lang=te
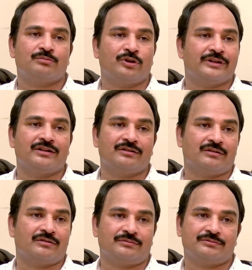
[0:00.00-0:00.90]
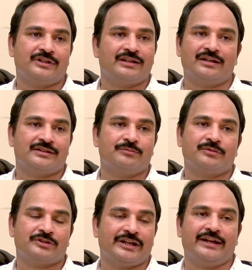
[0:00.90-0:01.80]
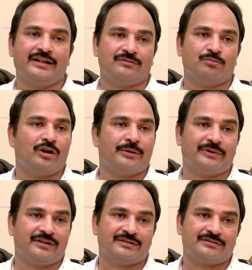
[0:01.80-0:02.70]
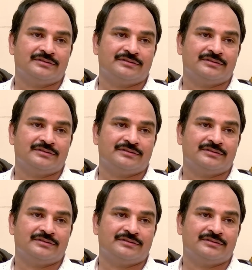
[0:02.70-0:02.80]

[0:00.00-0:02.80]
పొడి దగ్గర రావటం ఇట్లాంటి సిమ్టమ్స్ హెడేక్ బాడీ పెయిన్స్